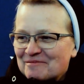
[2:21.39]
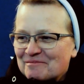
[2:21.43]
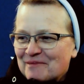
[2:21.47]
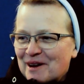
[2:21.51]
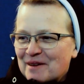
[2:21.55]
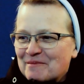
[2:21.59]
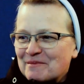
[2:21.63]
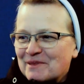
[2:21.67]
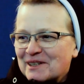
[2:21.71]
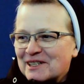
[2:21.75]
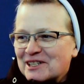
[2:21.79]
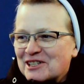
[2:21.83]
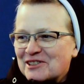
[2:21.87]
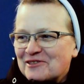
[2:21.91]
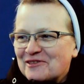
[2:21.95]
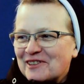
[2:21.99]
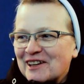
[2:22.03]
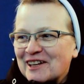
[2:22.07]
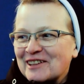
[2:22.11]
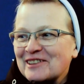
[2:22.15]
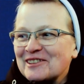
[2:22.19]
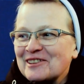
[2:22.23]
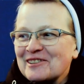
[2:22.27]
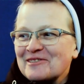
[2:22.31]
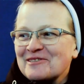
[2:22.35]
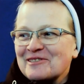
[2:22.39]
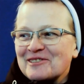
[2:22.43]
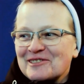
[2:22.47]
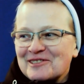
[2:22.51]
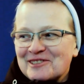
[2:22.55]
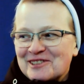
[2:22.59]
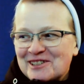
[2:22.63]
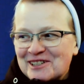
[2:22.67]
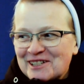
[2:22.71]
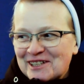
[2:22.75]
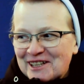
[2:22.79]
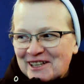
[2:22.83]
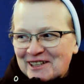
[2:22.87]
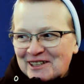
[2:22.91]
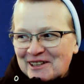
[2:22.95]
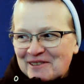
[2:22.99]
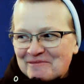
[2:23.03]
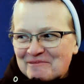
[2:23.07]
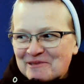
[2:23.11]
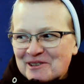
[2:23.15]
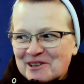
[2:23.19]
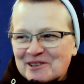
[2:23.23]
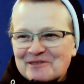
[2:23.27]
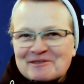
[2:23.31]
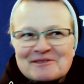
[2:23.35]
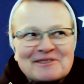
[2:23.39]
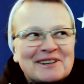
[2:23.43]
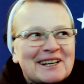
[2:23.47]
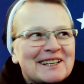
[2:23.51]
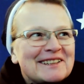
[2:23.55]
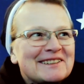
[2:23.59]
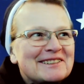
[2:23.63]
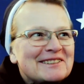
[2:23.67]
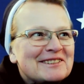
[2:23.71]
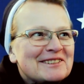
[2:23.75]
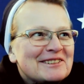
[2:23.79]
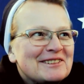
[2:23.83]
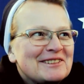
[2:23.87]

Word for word: Mamy świętą rodzinę na przykład,